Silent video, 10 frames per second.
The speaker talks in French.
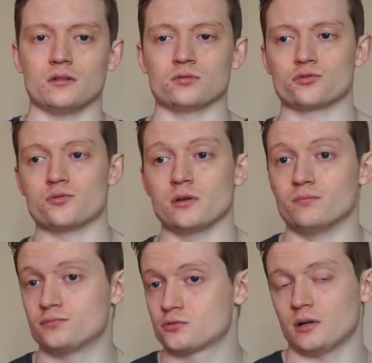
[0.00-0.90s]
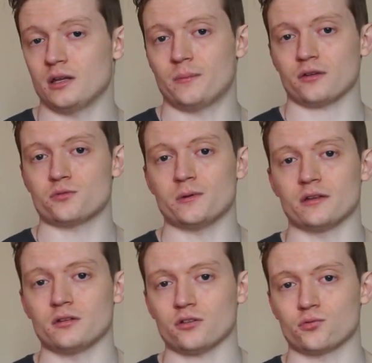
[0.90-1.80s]
Donc tu es soit hyper
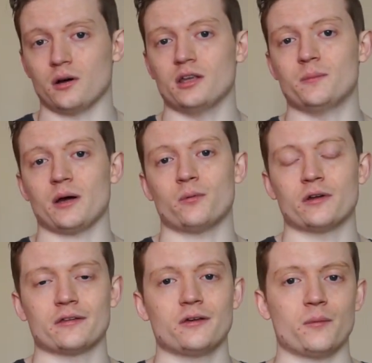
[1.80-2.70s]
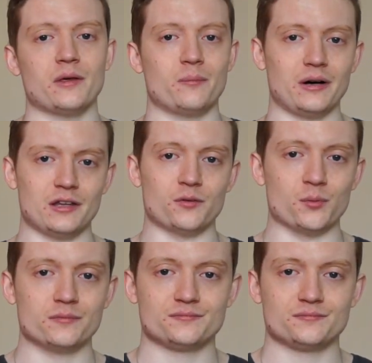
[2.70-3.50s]
supinateur, soit hyper pronateur, mais pas les deux.